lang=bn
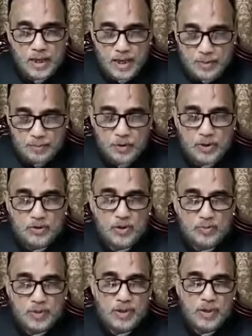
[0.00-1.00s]
এই
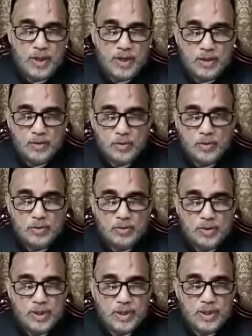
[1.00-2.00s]
পরিকল্পনা গ্রহণ
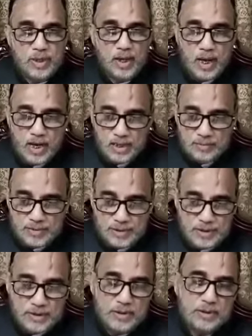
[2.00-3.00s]
করে আগামী
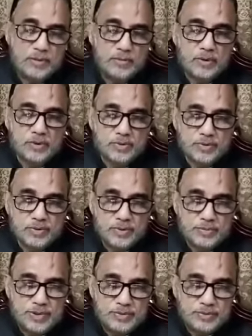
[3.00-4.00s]
দশ বছর
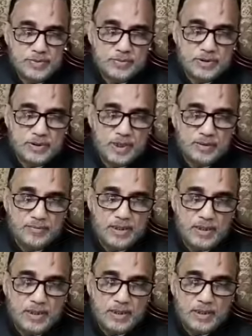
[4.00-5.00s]
বিশ বছরের মধ্যে আমরা